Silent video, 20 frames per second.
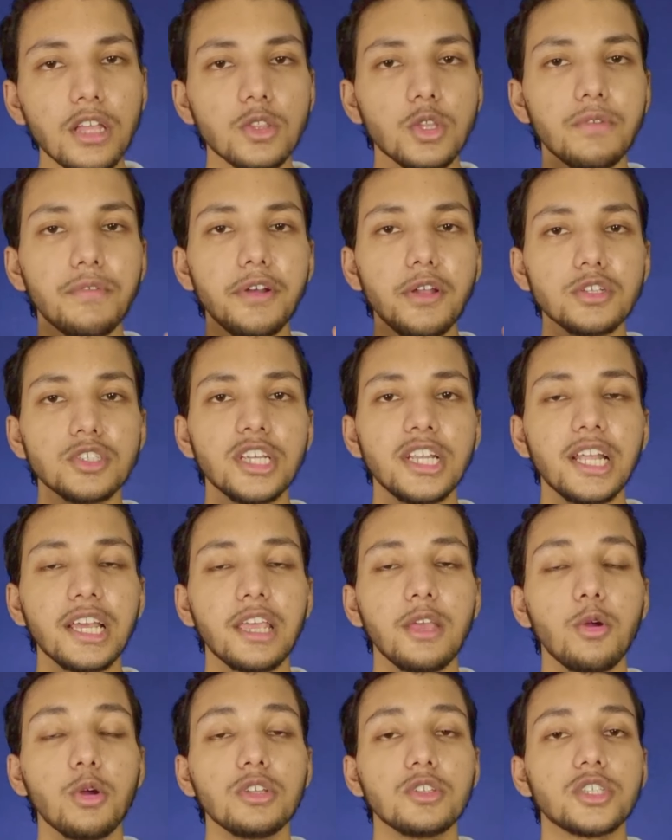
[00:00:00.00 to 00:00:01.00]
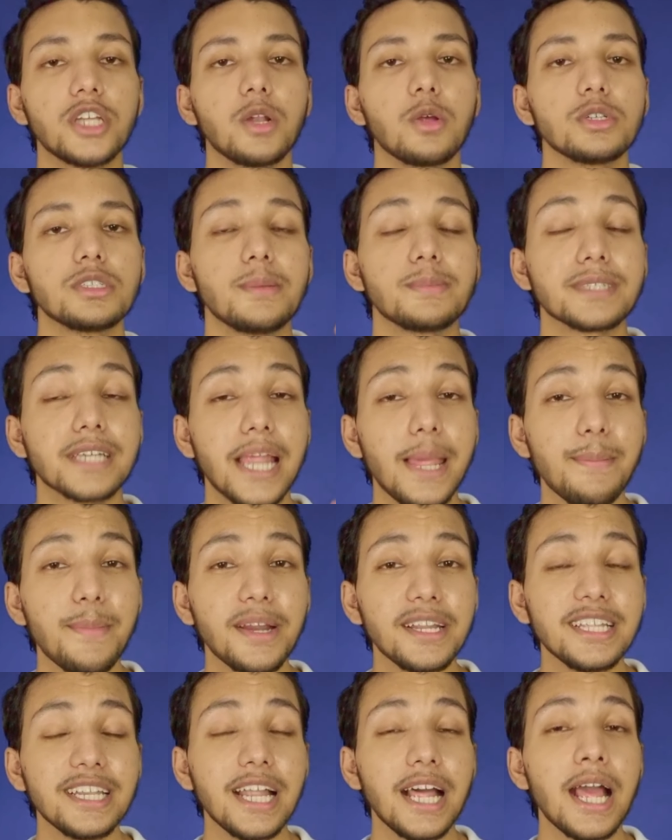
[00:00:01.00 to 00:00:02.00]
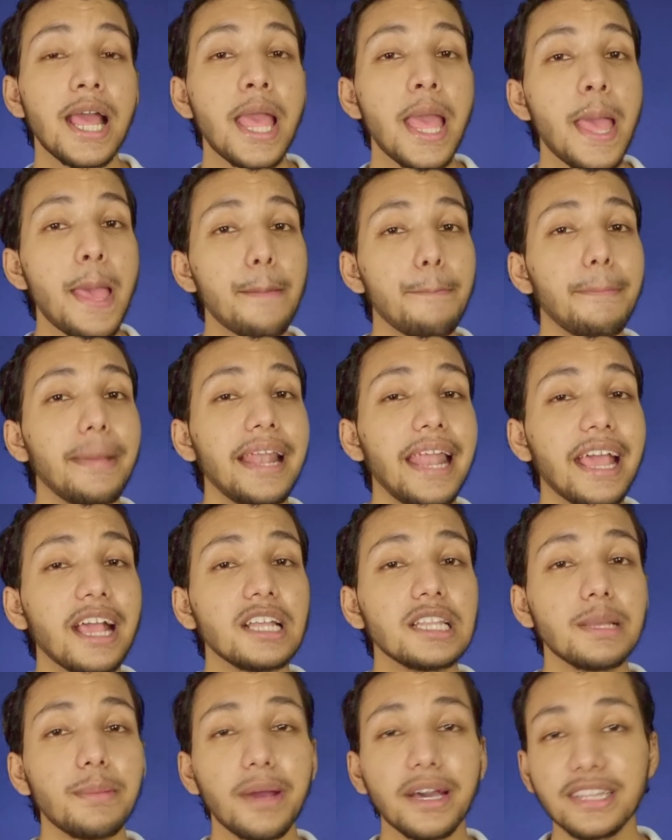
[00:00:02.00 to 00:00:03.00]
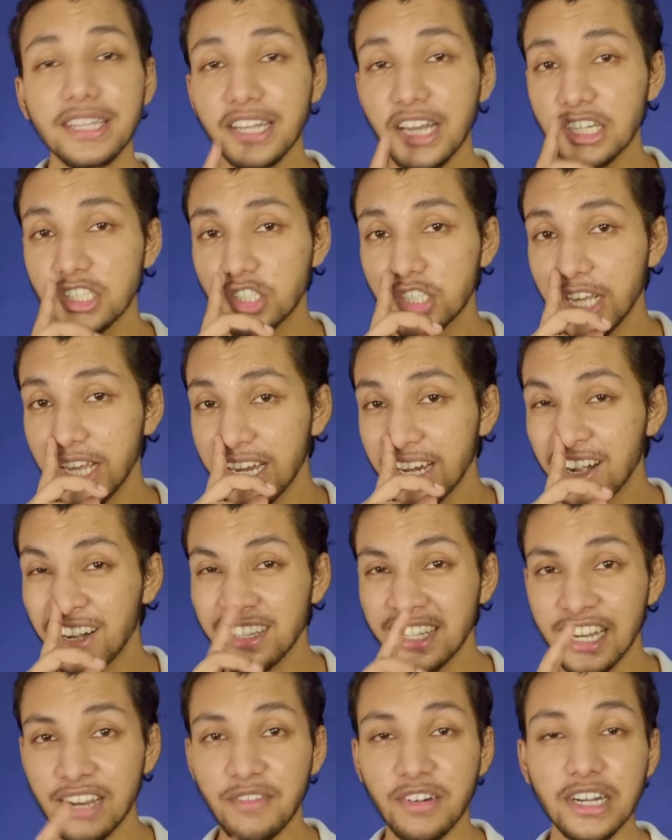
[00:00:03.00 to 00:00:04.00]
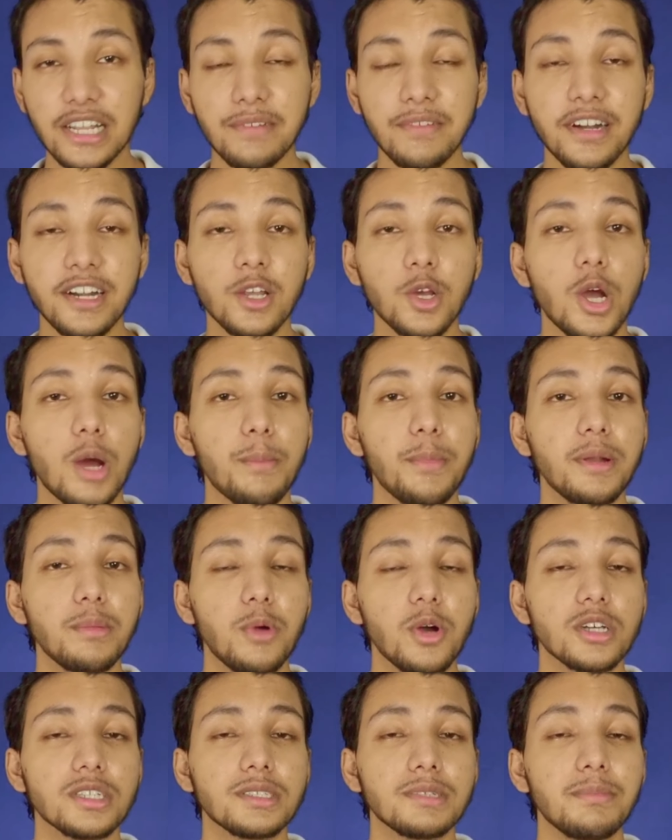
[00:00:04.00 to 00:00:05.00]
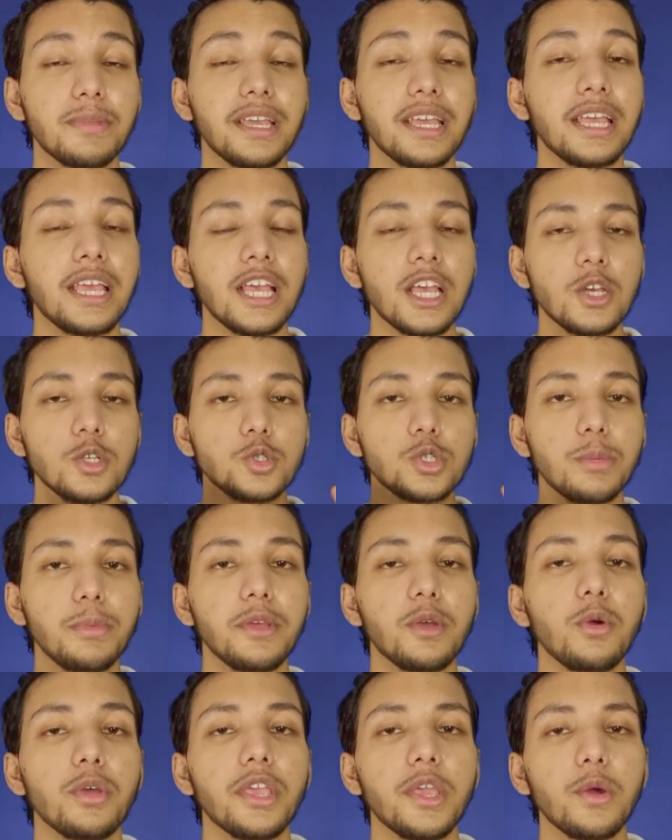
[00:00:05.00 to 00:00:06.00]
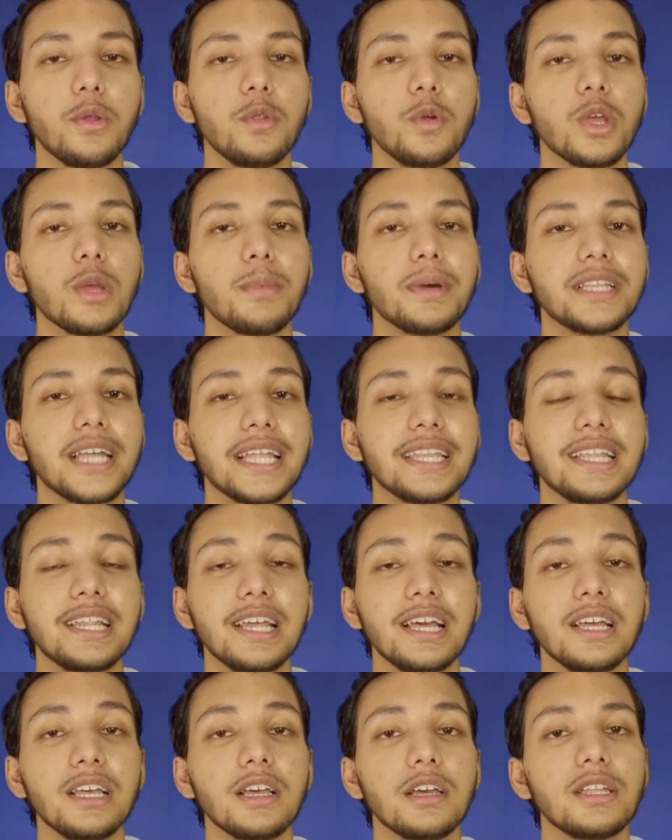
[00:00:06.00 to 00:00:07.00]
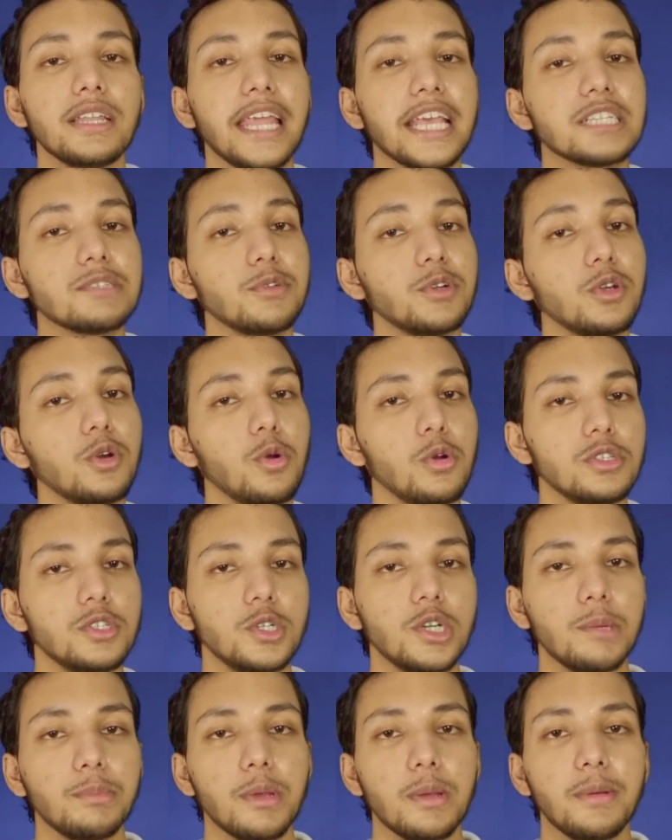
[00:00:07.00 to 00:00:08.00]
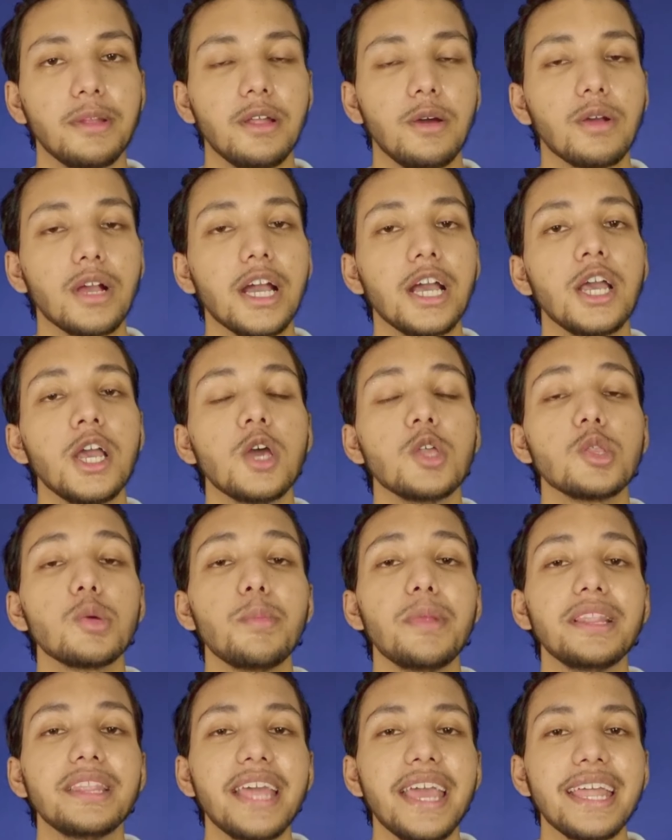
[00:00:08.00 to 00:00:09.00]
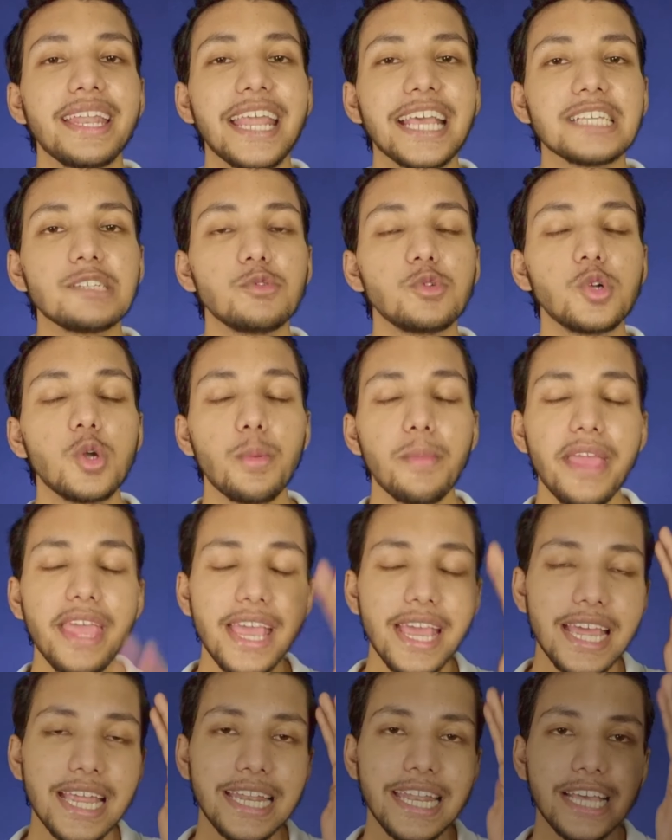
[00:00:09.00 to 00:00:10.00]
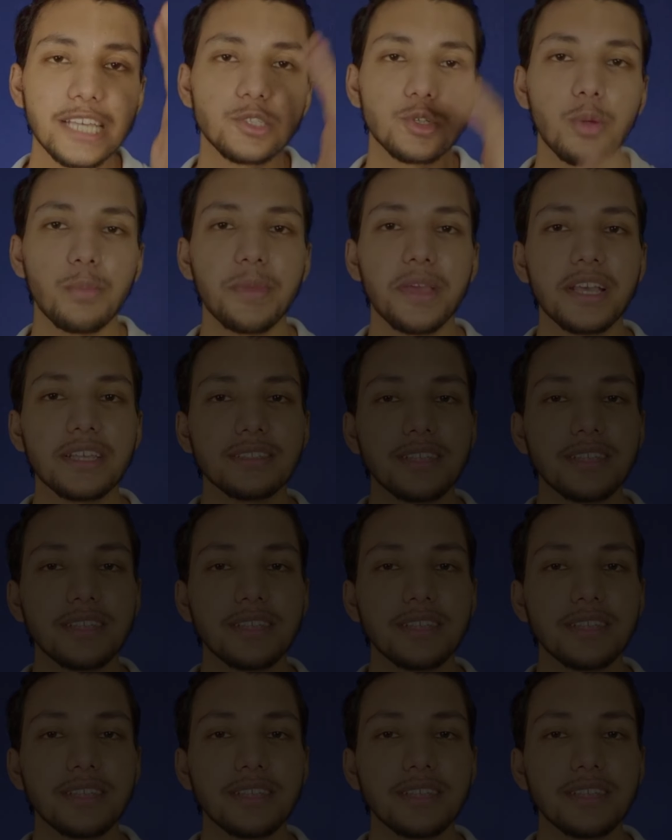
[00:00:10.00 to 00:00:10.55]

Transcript: तो वीडियो अच्छी लगी होगी तो चैनल को सब्सक्राइब कर देना बेल आइकन दबा देना शेयर कर देना फटाफट कमेंट बॉक्स में जो भी कोई क्वेरी होगी बता देना नेक्स्ट वीडियो उसी टॉपिक बनाऊंगा तो मिलते हैं नेक्स्ट वीडियो में नेक्स्ट टॉपिक के